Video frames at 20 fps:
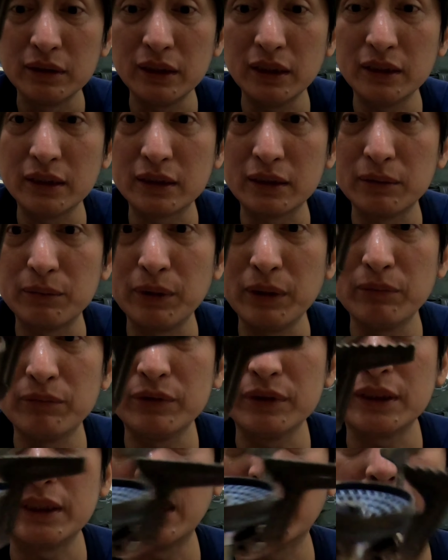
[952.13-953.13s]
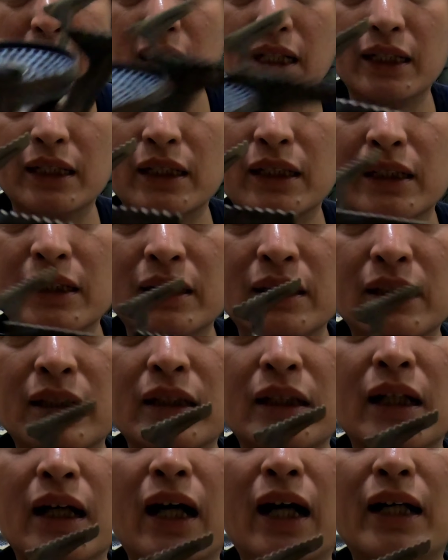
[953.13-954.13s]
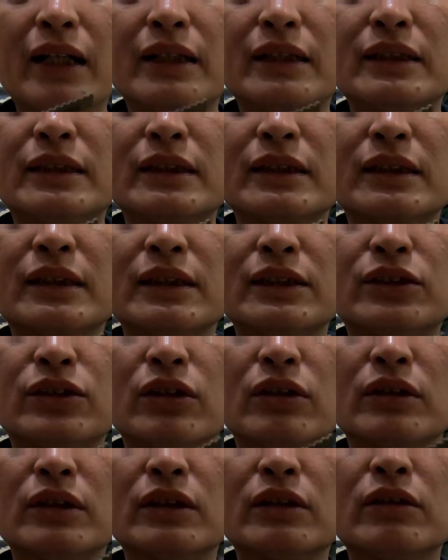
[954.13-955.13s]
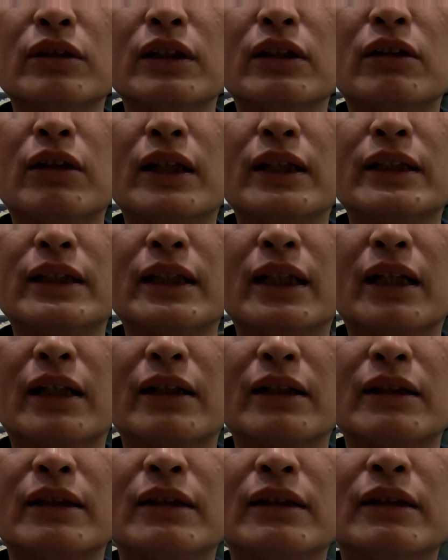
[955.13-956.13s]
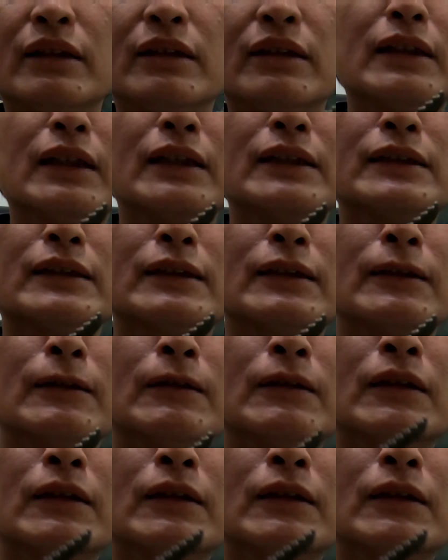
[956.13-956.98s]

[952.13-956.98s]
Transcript: 燕子并不想按，按了这个久了会坏掉。这样子，